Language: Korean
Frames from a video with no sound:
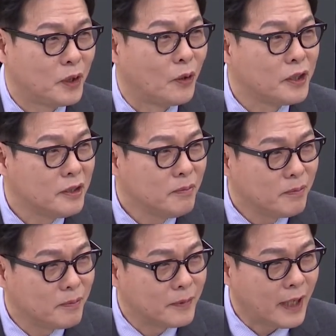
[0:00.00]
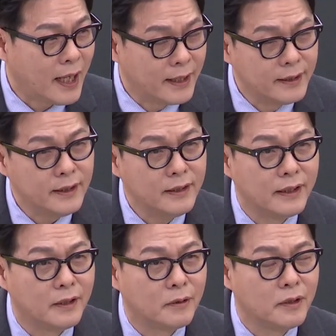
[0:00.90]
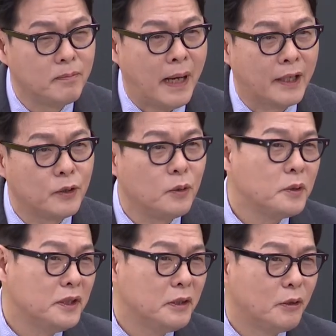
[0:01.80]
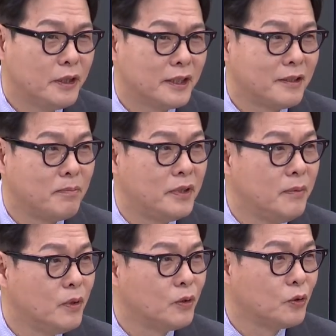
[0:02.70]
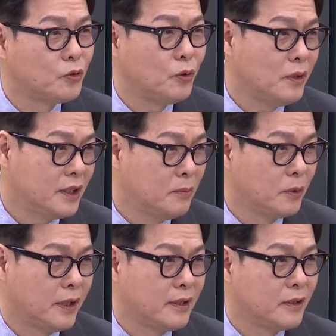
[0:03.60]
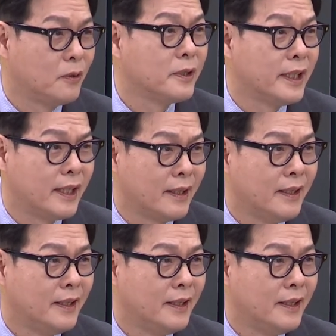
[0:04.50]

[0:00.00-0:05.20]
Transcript: 결이 좀 다르잖아요. 네. 그럼 박용진 의원 같은 비명도 수용하지 못하는 정당